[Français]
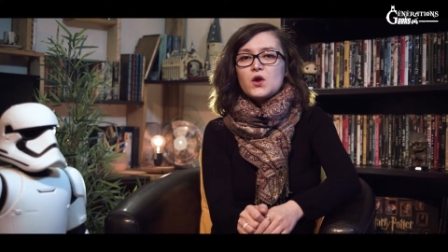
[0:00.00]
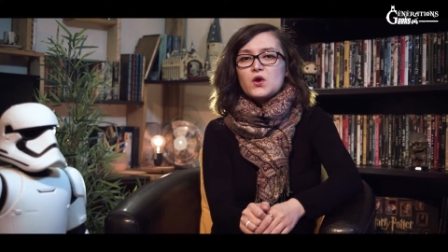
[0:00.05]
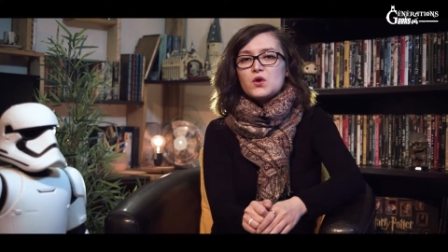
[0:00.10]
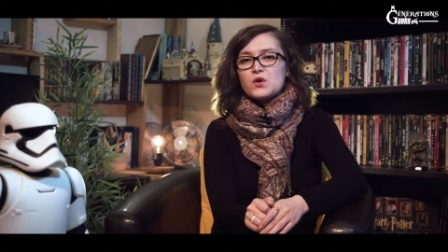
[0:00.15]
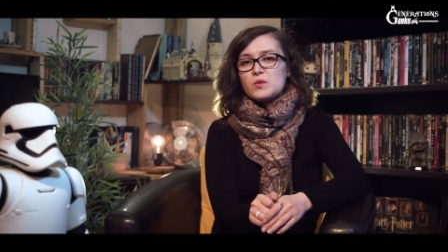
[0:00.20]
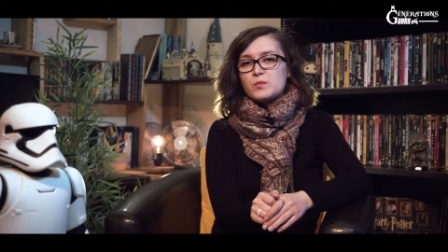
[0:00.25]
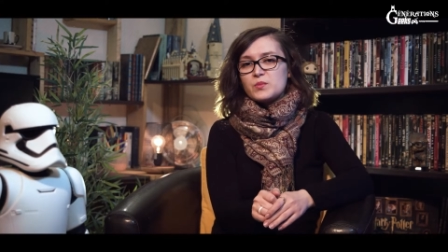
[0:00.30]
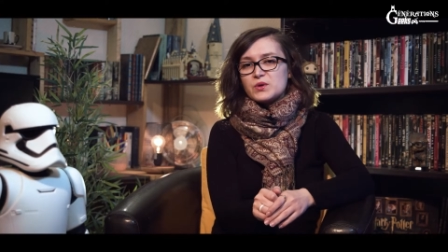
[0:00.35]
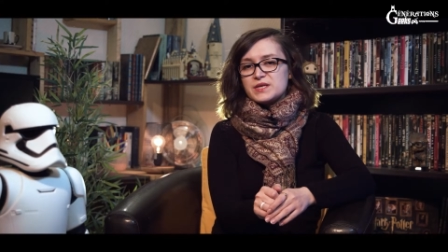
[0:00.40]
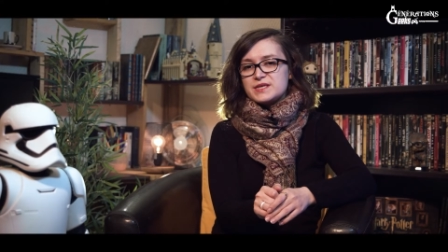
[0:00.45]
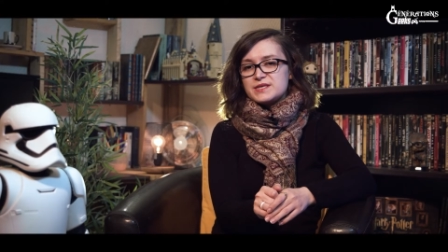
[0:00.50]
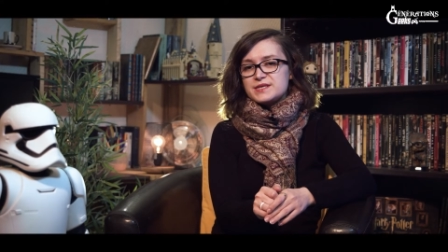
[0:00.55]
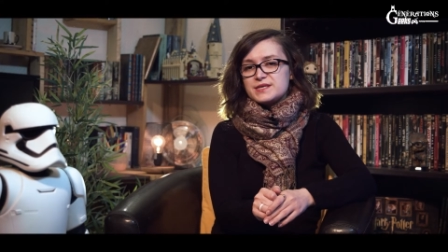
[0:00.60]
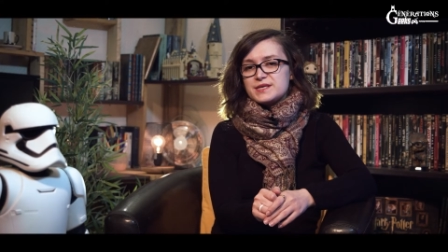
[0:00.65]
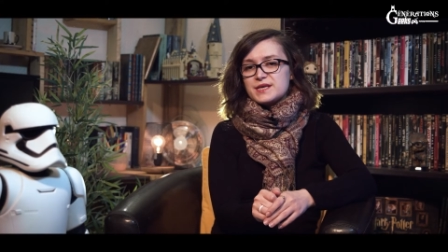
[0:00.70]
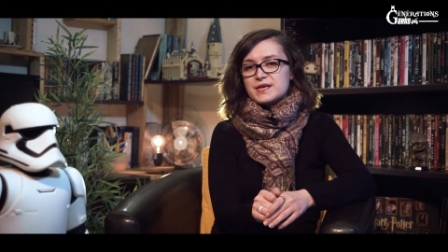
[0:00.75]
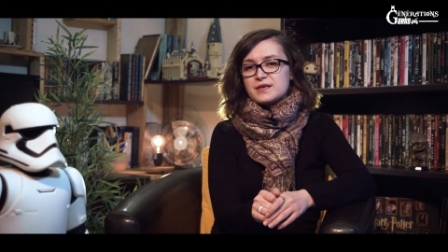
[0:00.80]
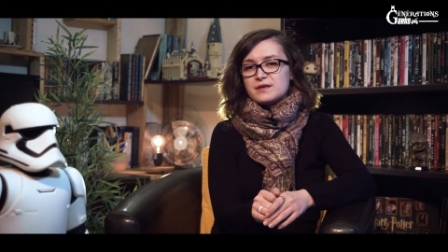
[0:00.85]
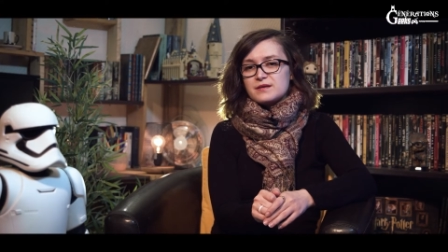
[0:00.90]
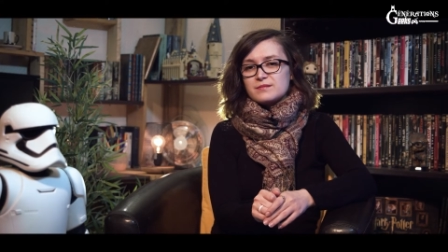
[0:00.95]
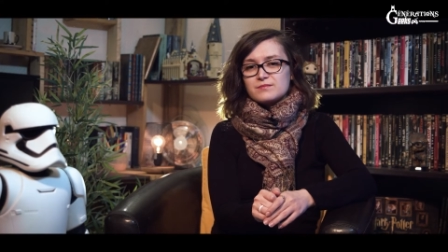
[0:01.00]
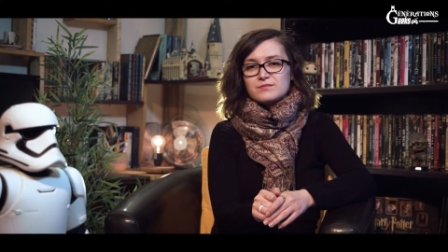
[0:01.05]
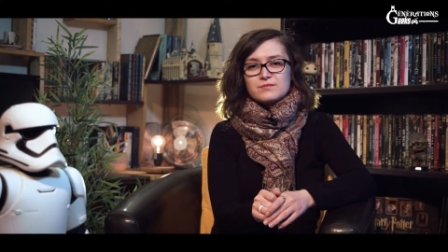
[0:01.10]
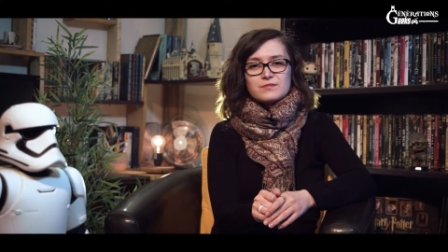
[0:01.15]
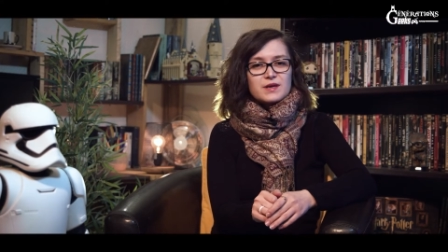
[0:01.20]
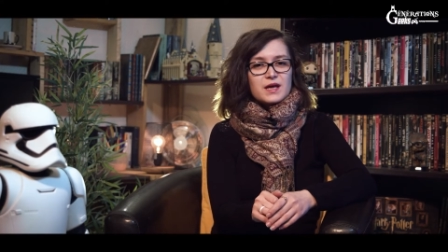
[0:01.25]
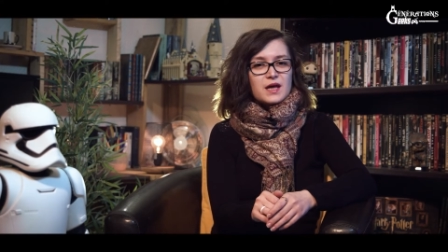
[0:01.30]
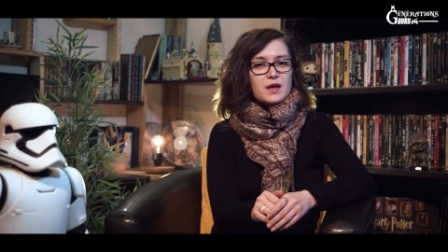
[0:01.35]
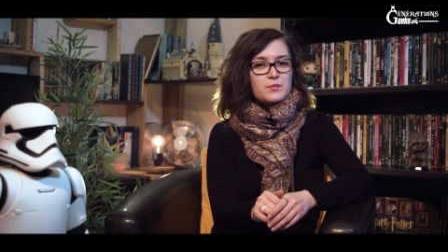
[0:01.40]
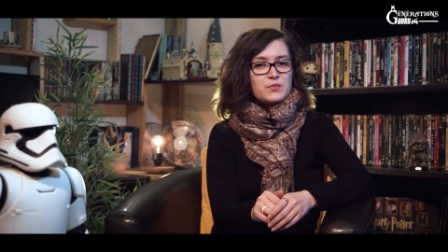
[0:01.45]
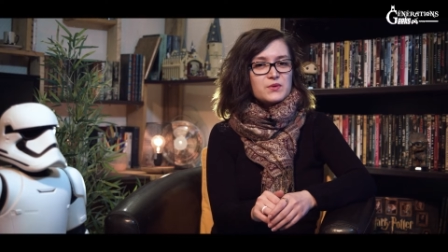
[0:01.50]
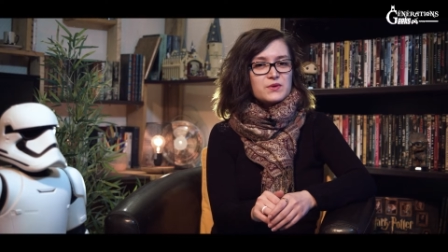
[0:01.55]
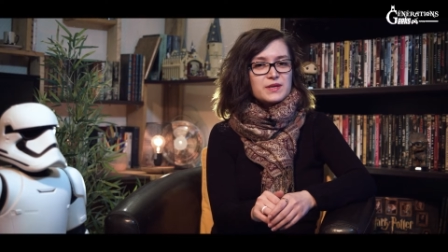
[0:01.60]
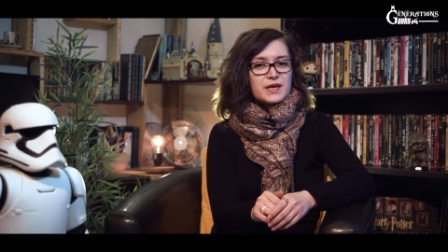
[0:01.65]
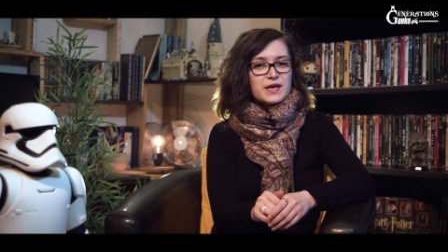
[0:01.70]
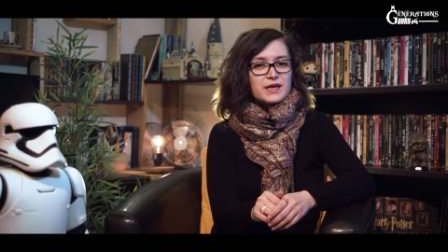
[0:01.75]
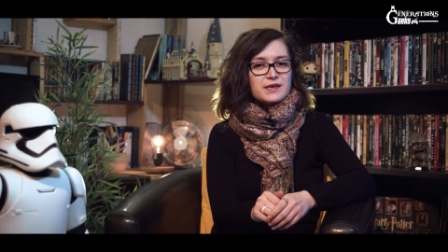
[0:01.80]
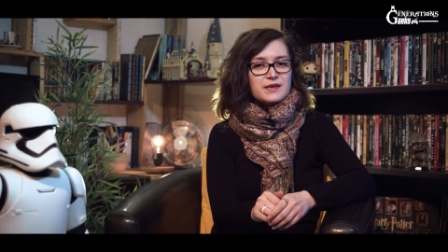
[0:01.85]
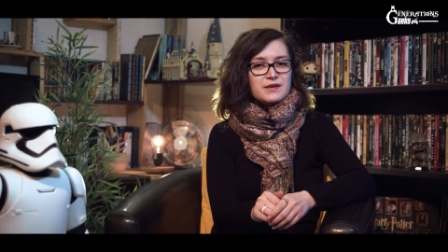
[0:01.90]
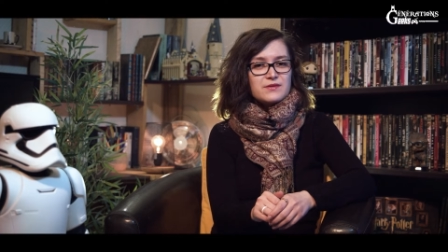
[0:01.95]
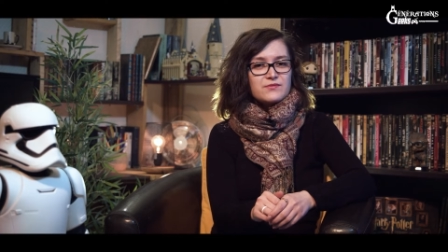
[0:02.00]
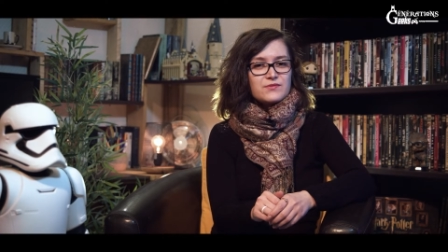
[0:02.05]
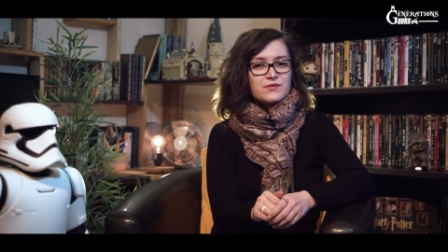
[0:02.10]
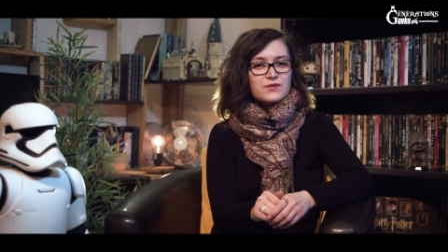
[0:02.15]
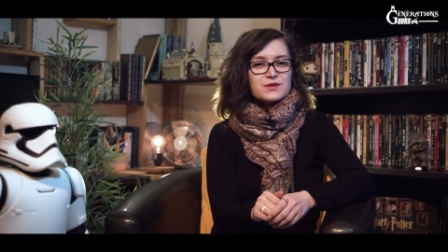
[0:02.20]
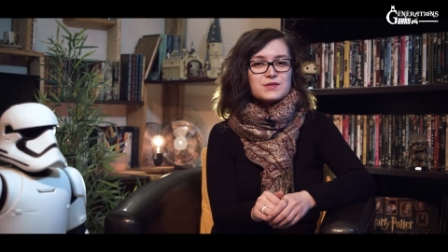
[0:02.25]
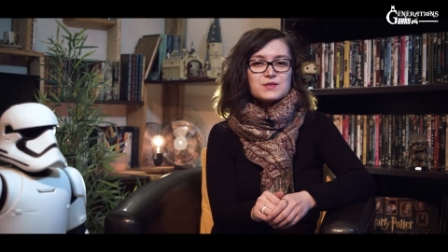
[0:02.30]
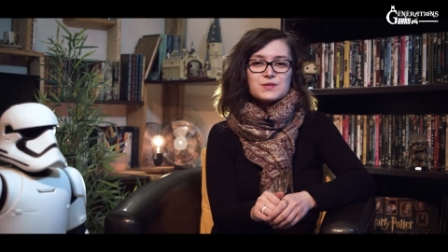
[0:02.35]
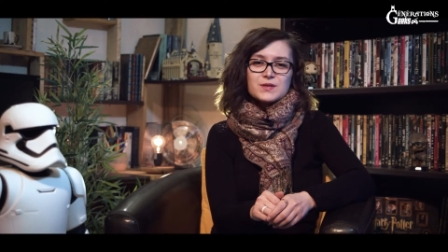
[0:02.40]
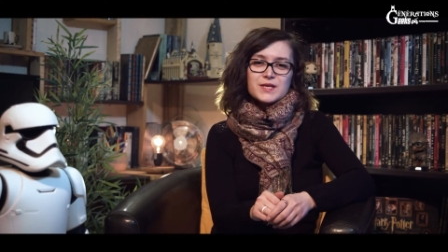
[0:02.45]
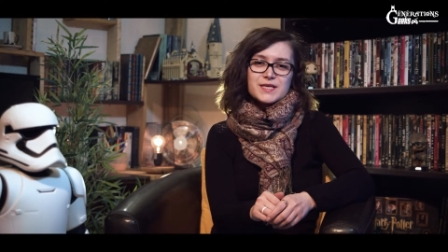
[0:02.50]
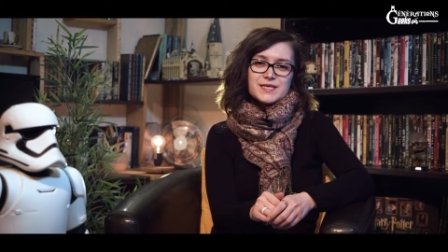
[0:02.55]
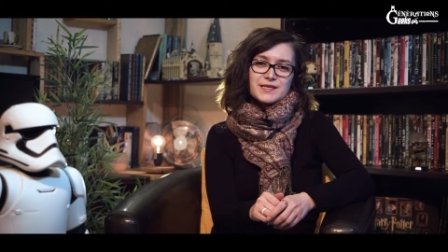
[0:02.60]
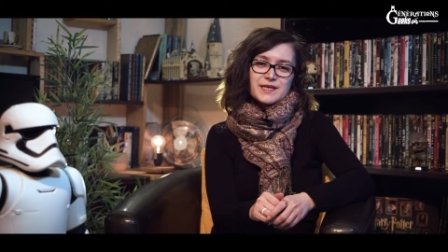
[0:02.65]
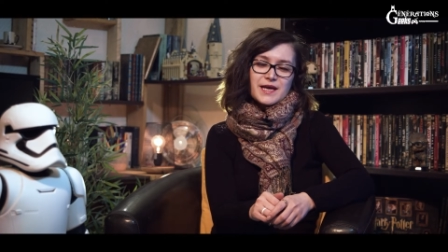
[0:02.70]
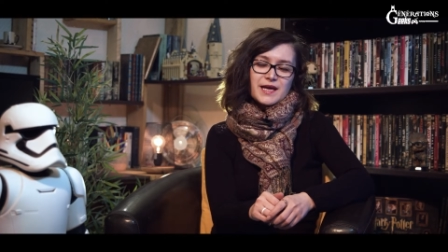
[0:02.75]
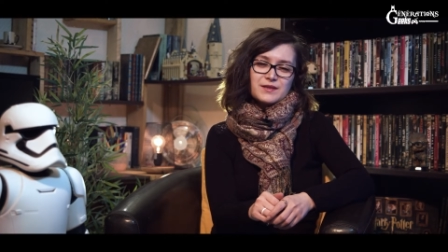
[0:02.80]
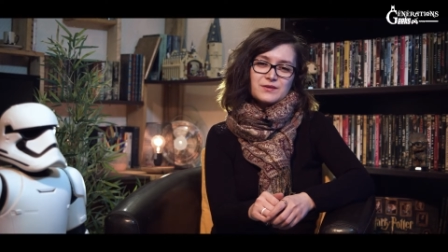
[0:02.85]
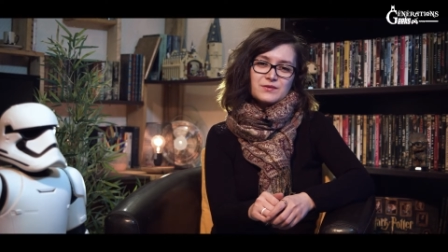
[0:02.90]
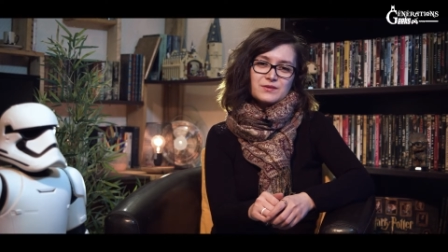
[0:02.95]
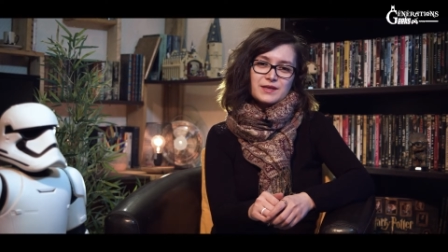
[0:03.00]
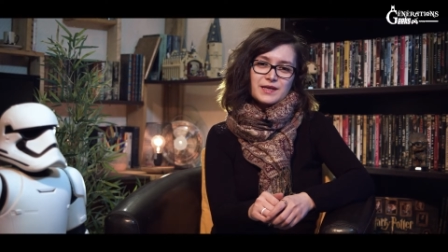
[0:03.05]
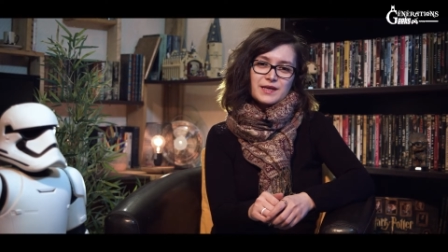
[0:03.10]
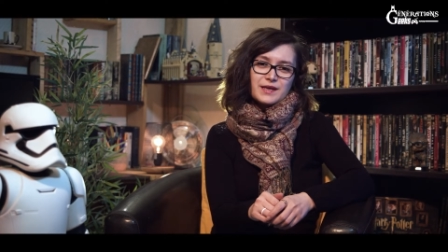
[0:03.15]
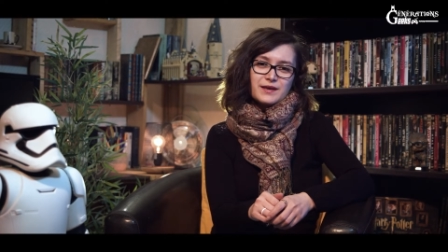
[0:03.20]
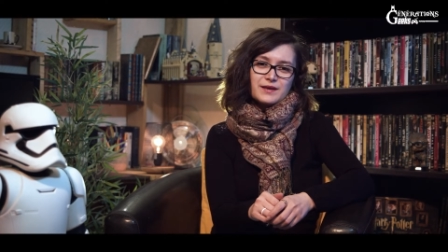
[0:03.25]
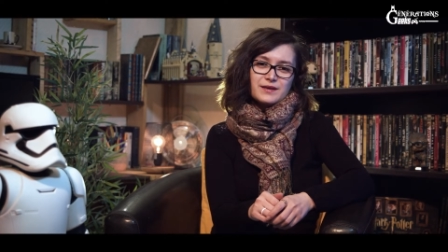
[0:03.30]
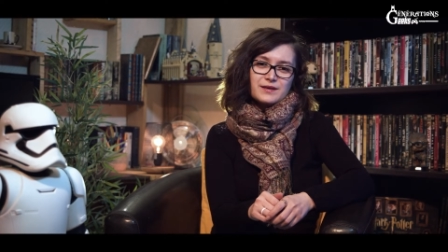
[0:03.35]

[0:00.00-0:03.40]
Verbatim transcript: Le policier, un peu naïf, se laissa attendrir.